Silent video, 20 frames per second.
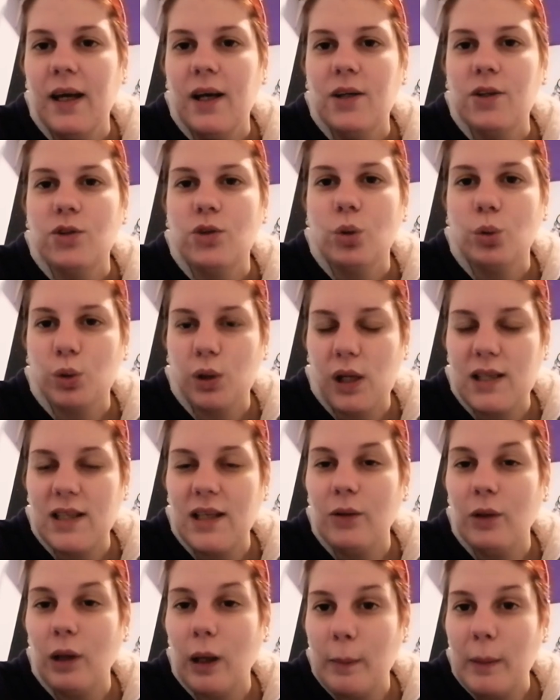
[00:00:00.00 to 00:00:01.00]
sto
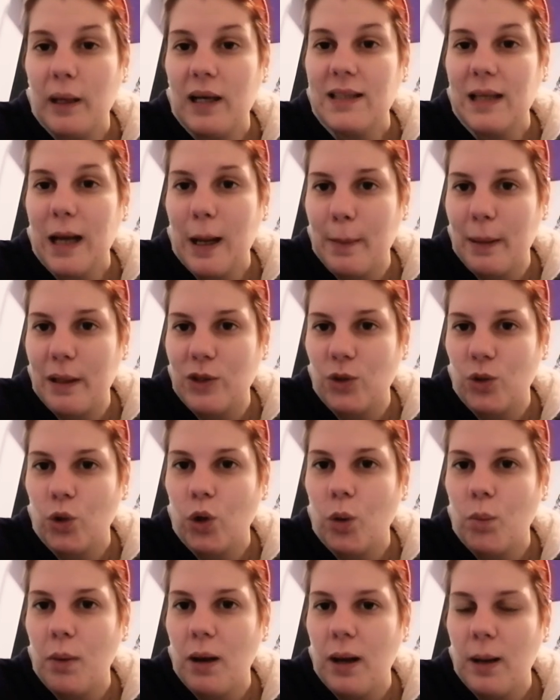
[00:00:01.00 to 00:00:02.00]
utilizzando la mia lista Amazon
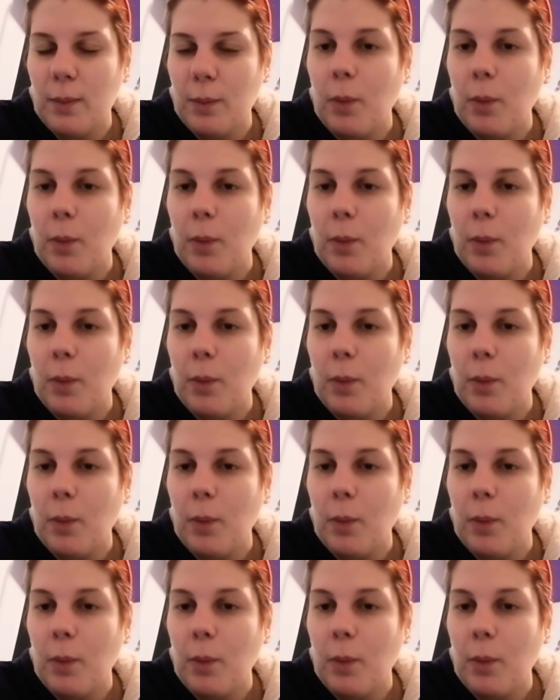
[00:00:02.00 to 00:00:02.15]
come